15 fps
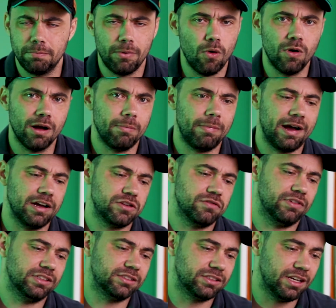Pouca
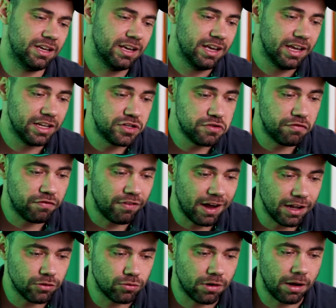parte vai ser de
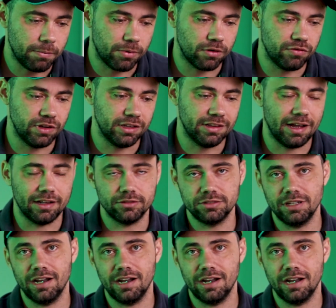fato aproveitado.